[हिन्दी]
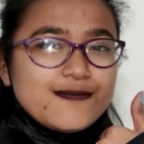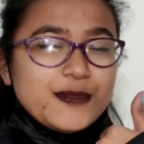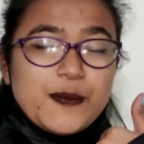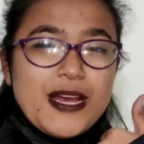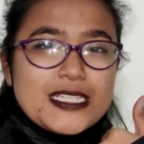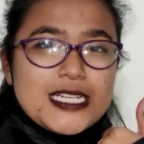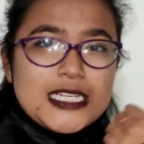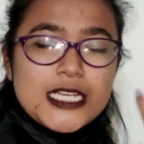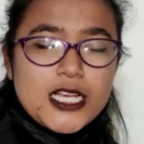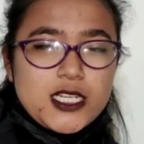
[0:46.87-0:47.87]
पर मैं ऐसे
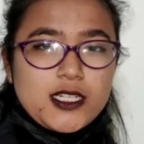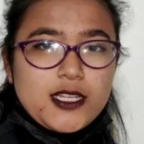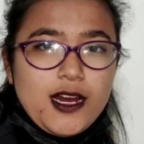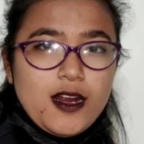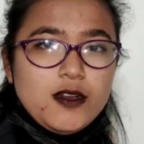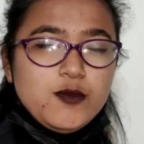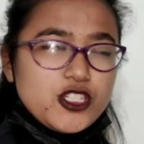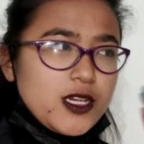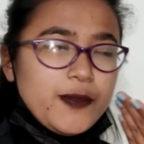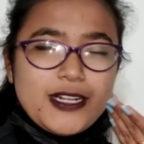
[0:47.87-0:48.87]
नहीं जा सकती यार
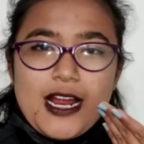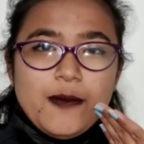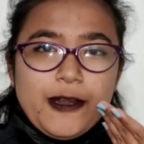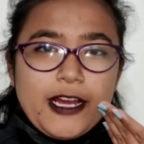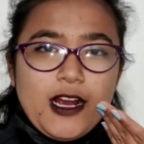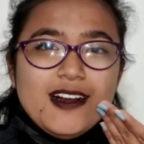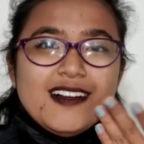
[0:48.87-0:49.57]
मुझे ये मिटाना पड़ेगा